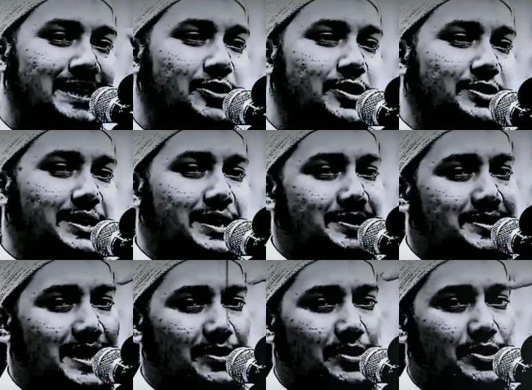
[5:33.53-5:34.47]
এদের
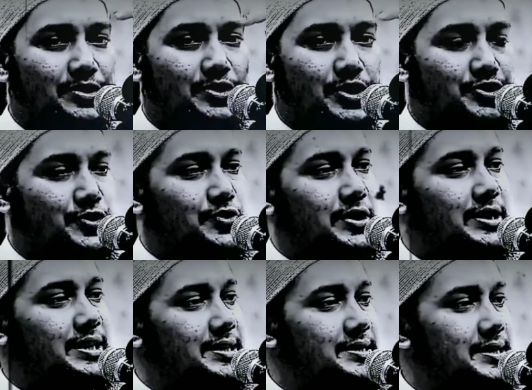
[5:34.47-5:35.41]
অর্ধেকের সাইকোলজি নষ্ট
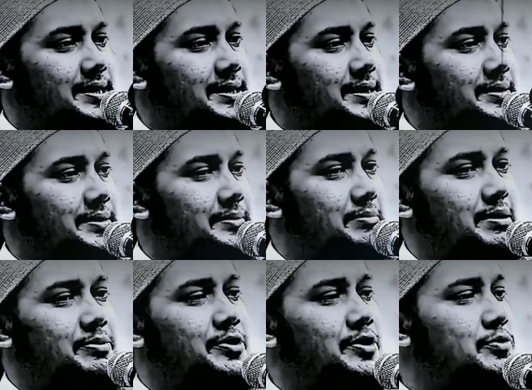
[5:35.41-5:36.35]
করে দিয়েছে
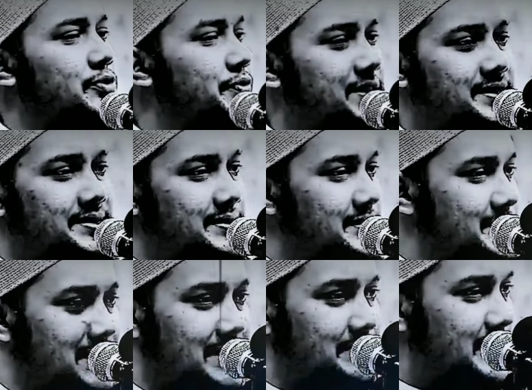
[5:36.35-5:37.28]
বিভিন্ন মুভিজ
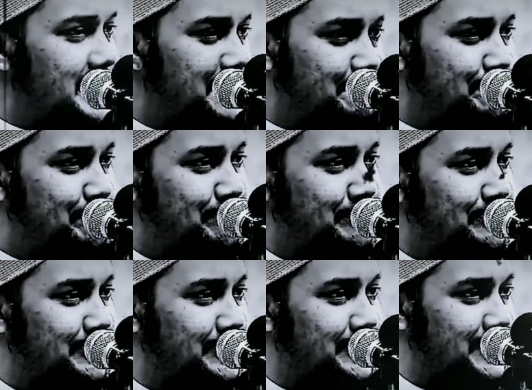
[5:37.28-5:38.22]
সিনেমা
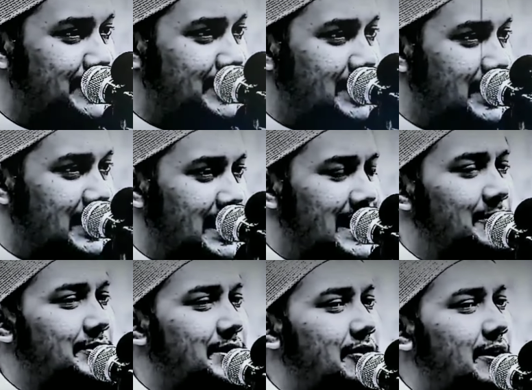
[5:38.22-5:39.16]

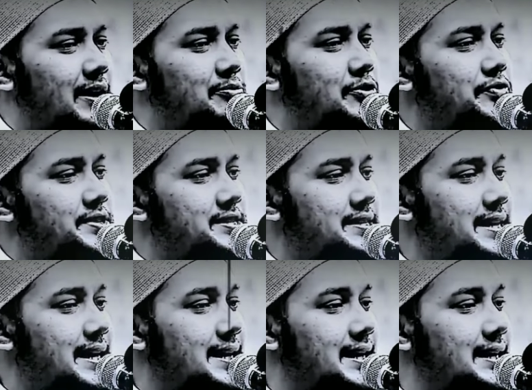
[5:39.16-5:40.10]
এখনকার অনেক মুভিজে
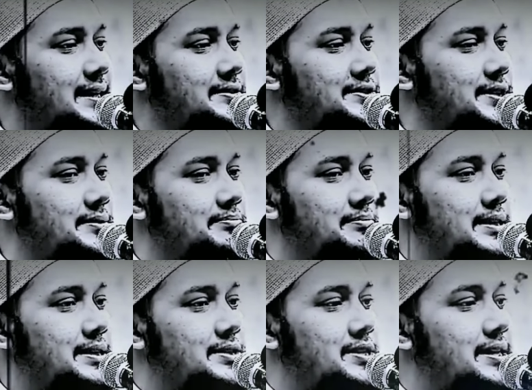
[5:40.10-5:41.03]
দেখায় যে
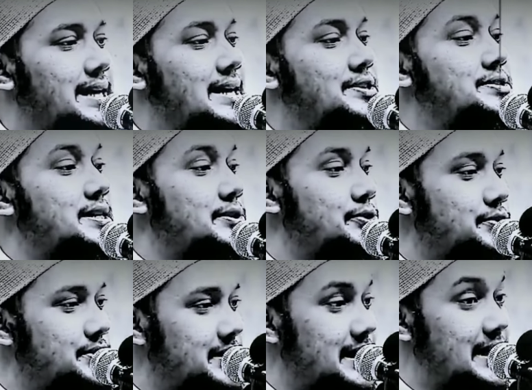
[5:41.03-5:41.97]
সে গ্যাংস্টার
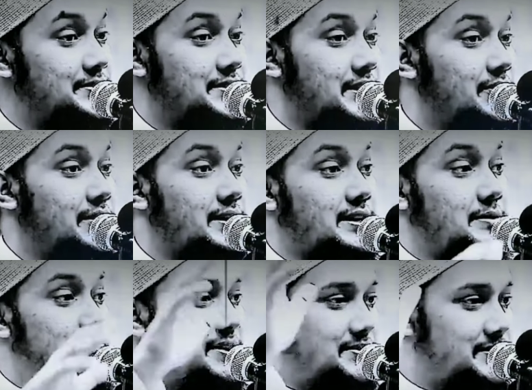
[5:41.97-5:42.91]
হচ্ছে গ্যাংস্টার হওয়াটা
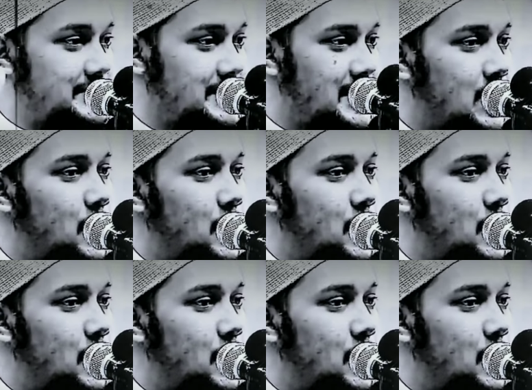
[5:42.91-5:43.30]
একটা প্যাশন